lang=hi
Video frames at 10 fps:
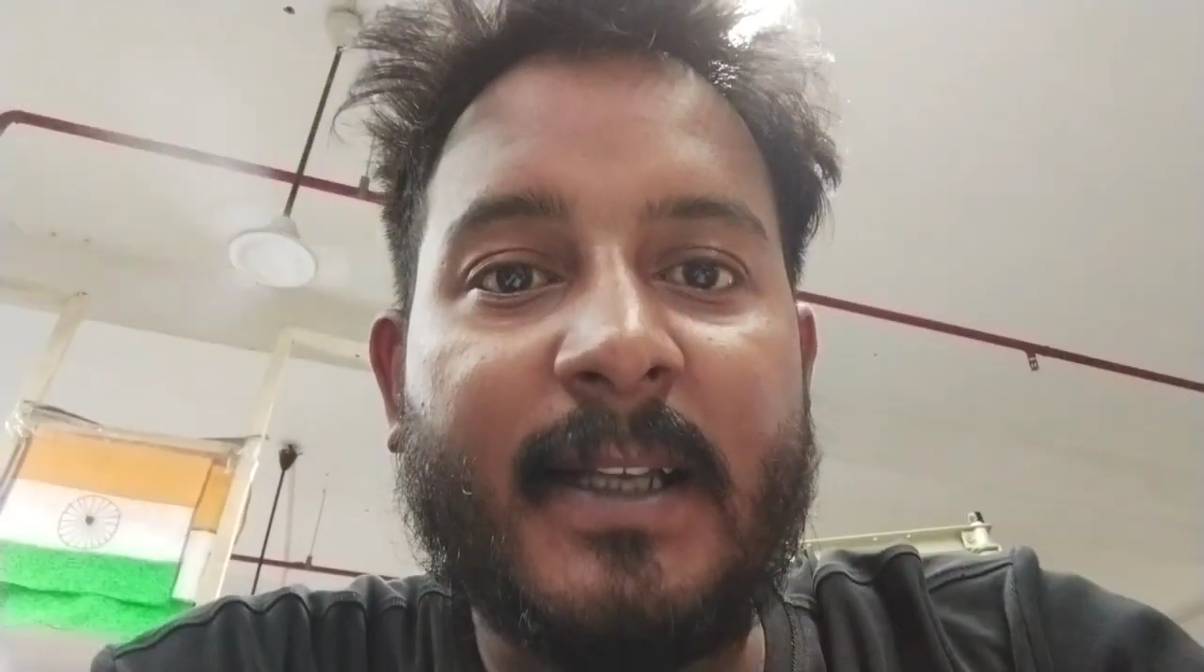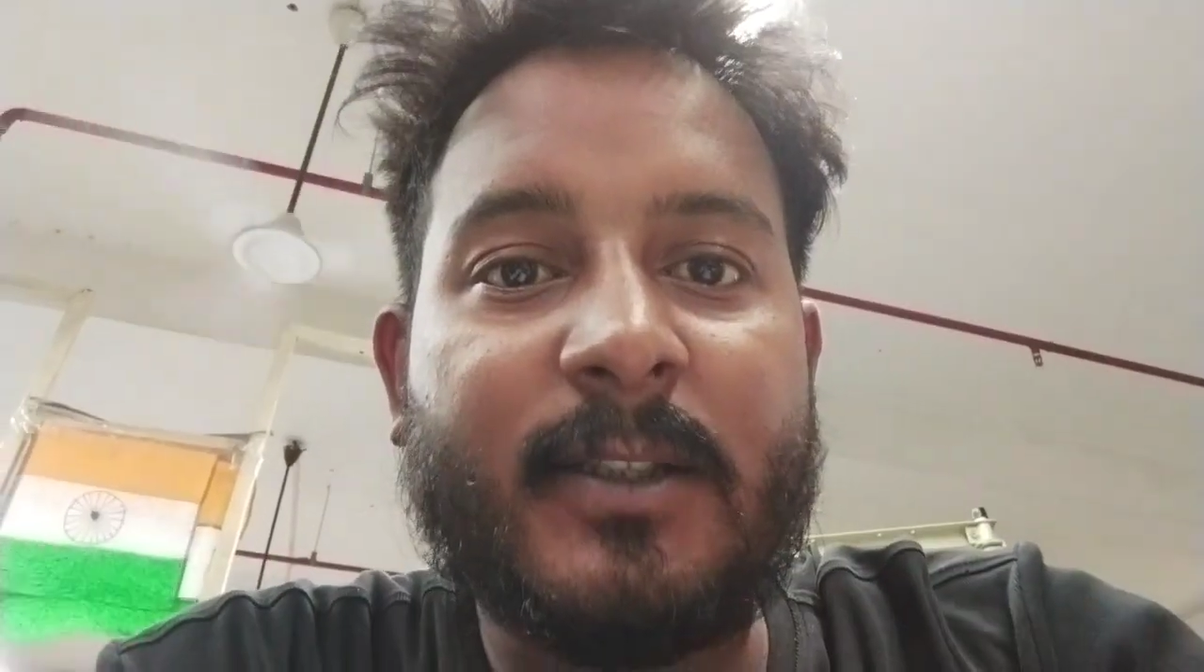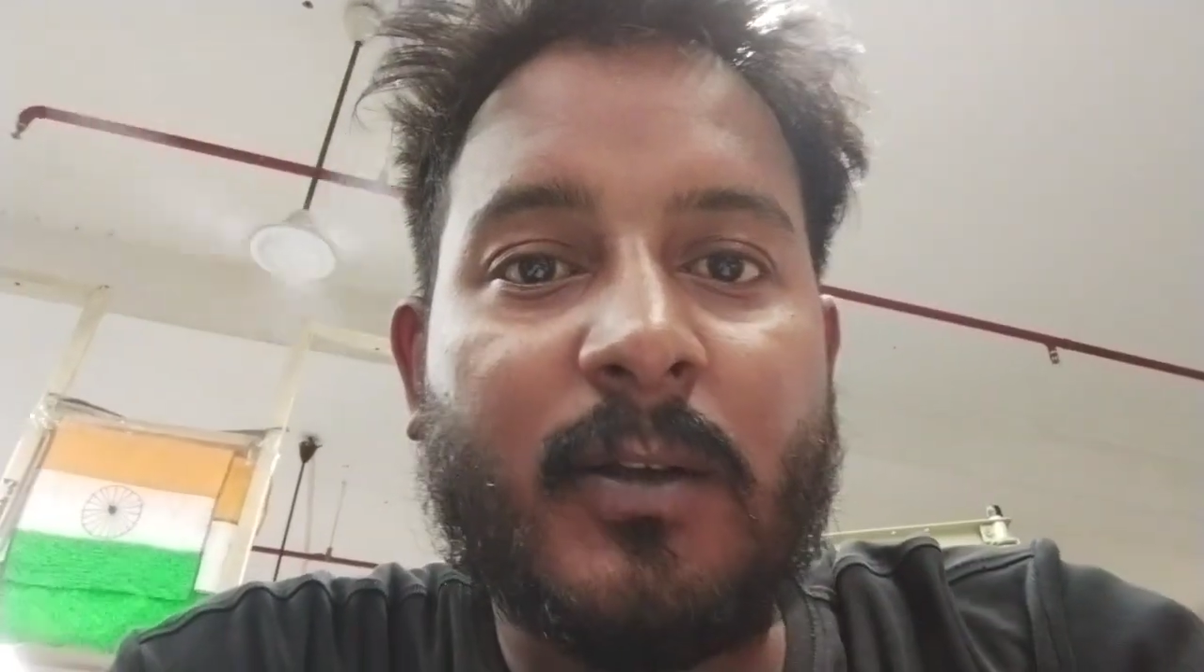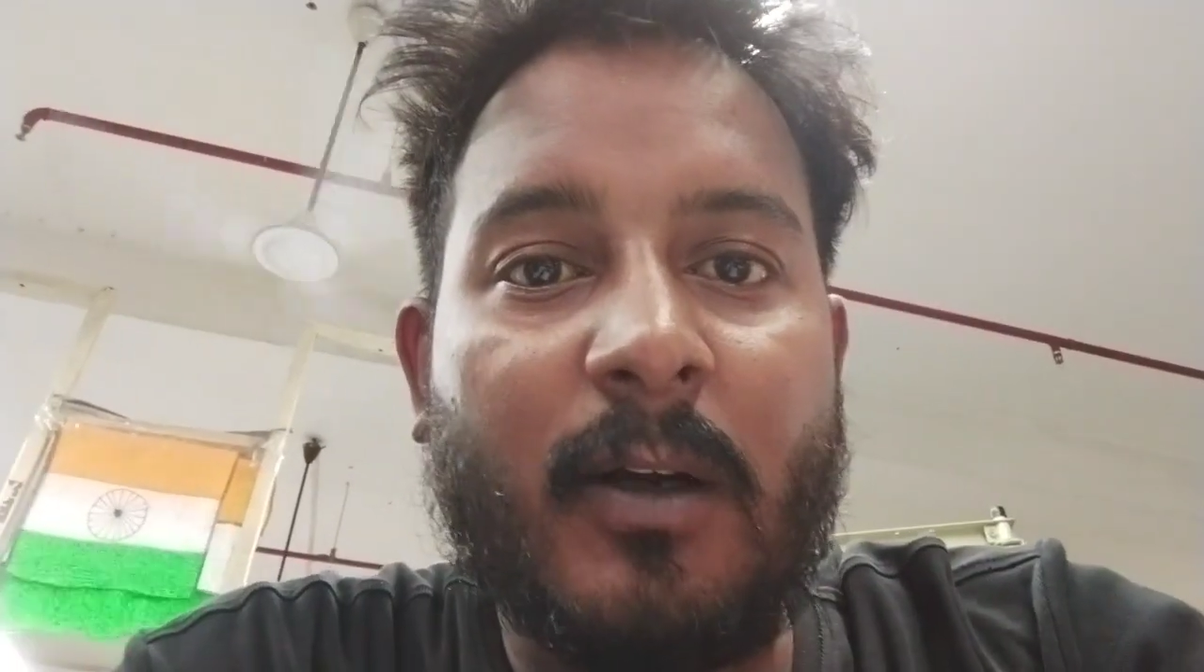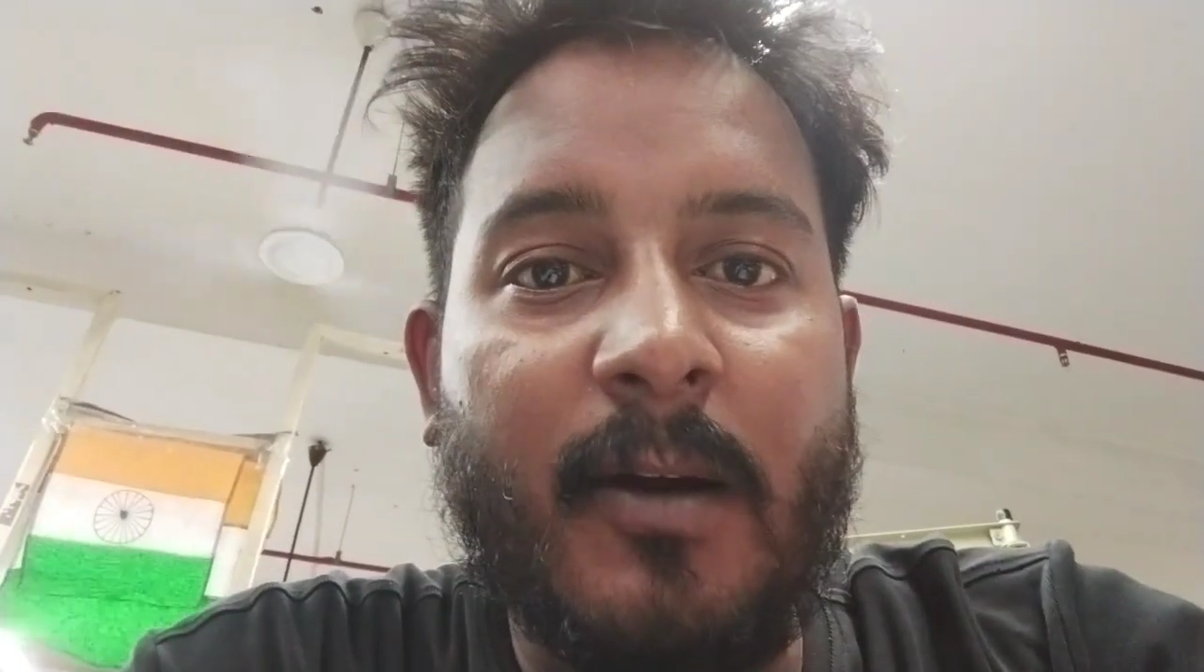आ
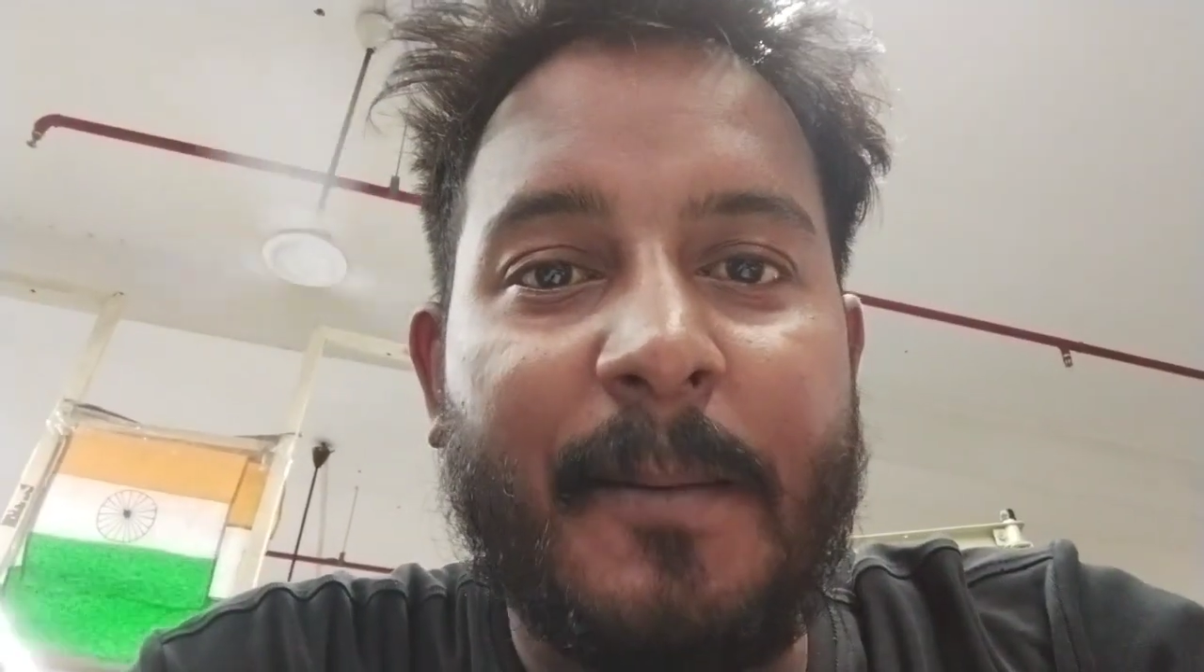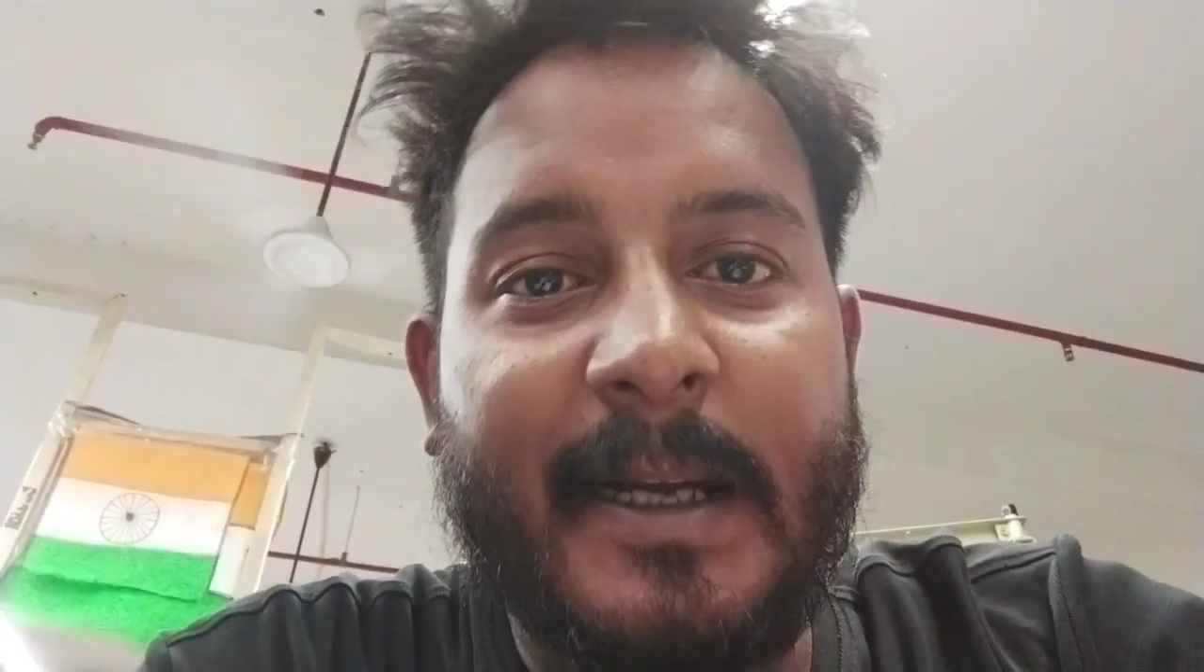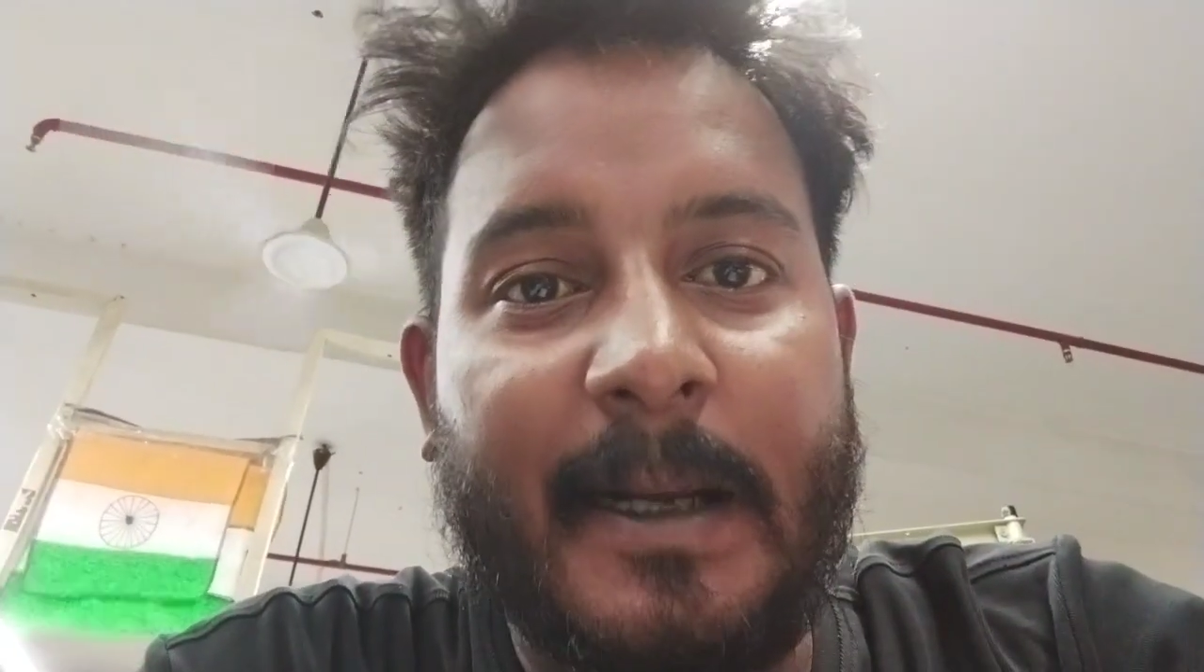चुका हूँ अभी